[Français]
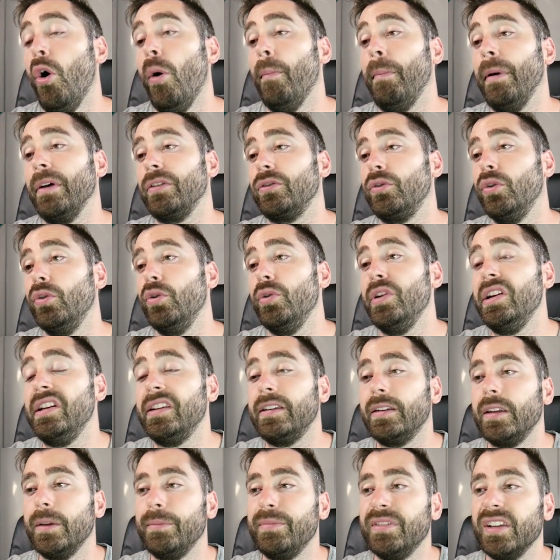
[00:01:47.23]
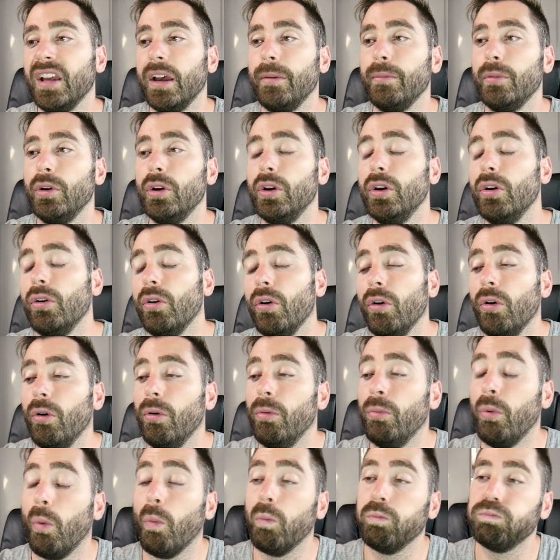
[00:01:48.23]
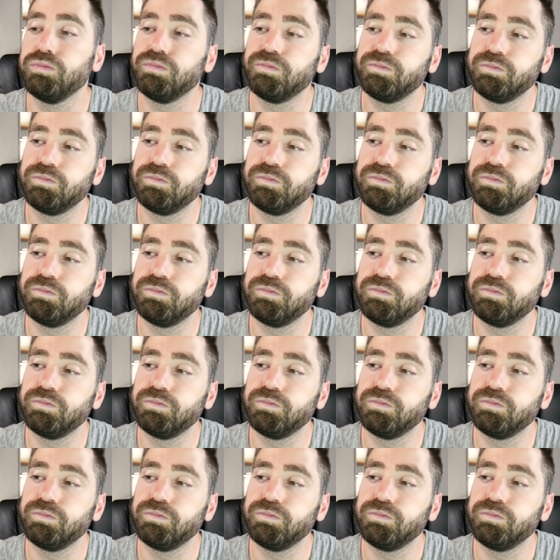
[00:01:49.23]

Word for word: parce que le heal c'est bien, mais euh, bon,